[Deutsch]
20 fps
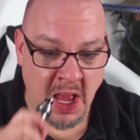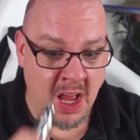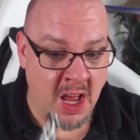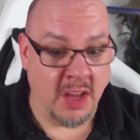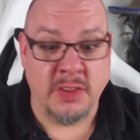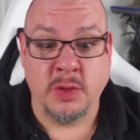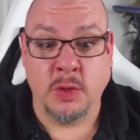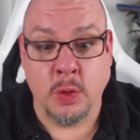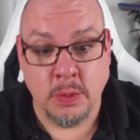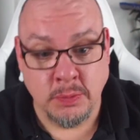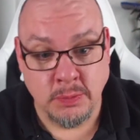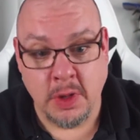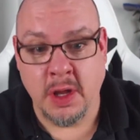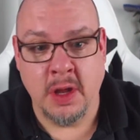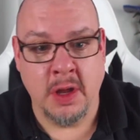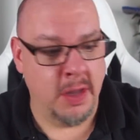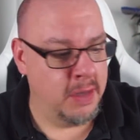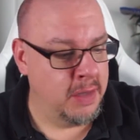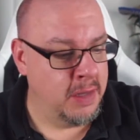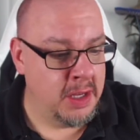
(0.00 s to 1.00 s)
Achso,
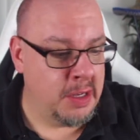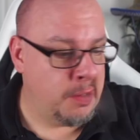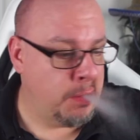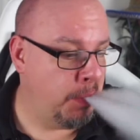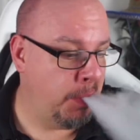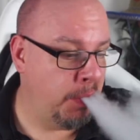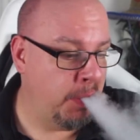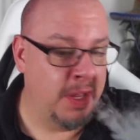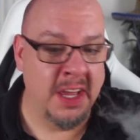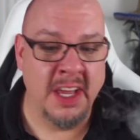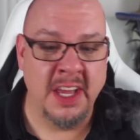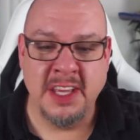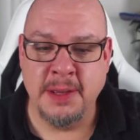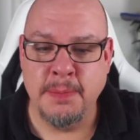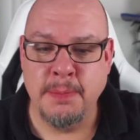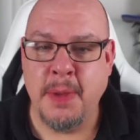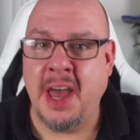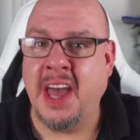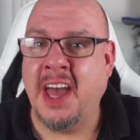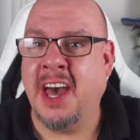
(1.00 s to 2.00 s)
äh,
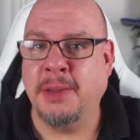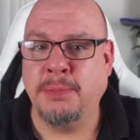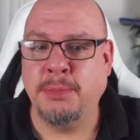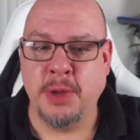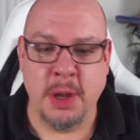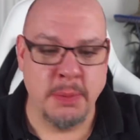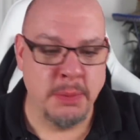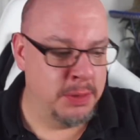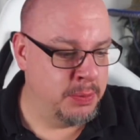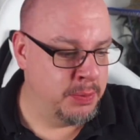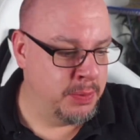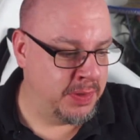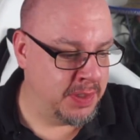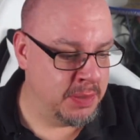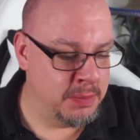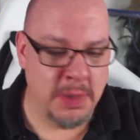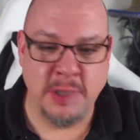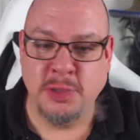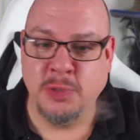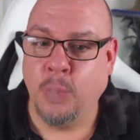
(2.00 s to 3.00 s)
Himbeer-Erdbeer mit ein
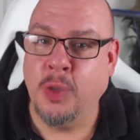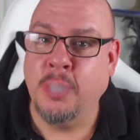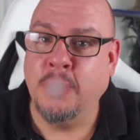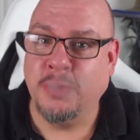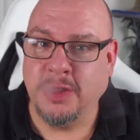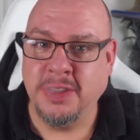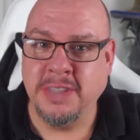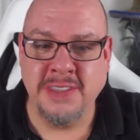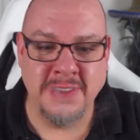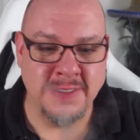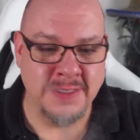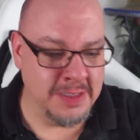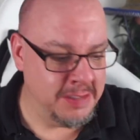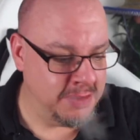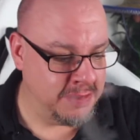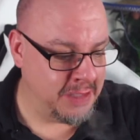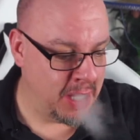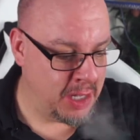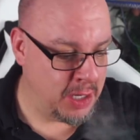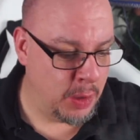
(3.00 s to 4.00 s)
bisschen Menthol für die, die es
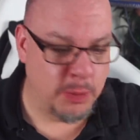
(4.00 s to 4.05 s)
nicht kennen.